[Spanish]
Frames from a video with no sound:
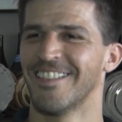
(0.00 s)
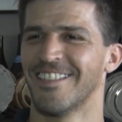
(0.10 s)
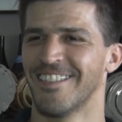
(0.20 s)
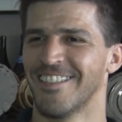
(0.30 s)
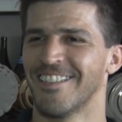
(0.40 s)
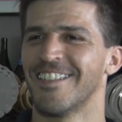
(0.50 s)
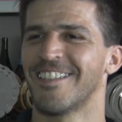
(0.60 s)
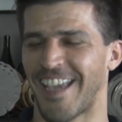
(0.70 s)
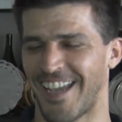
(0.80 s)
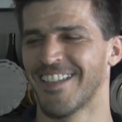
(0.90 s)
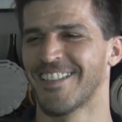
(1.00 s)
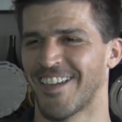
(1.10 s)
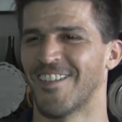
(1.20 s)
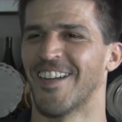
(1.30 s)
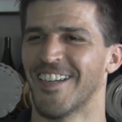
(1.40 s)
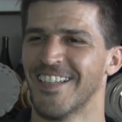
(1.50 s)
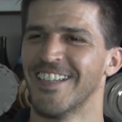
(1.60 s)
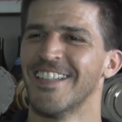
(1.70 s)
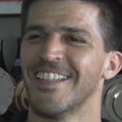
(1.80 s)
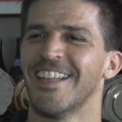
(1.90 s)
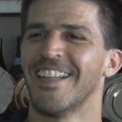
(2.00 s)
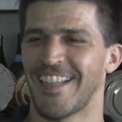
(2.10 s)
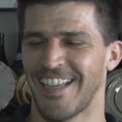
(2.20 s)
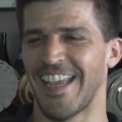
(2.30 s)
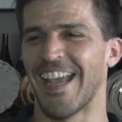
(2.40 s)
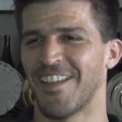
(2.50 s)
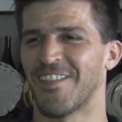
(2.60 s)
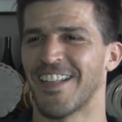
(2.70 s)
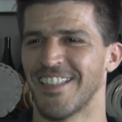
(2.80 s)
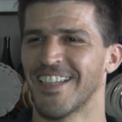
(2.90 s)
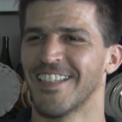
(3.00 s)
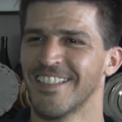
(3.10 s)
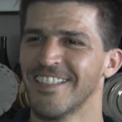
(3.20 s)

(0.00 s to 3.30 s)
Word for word: ¿Seguro? Sí, seguro. ¿Mucha diferencia hay? Y hay diferencia.